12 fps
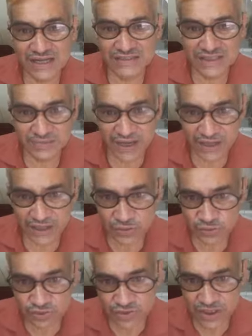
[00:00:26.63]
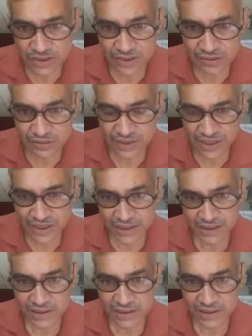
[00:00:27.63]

राशि में ही उच्च का क्यों होता है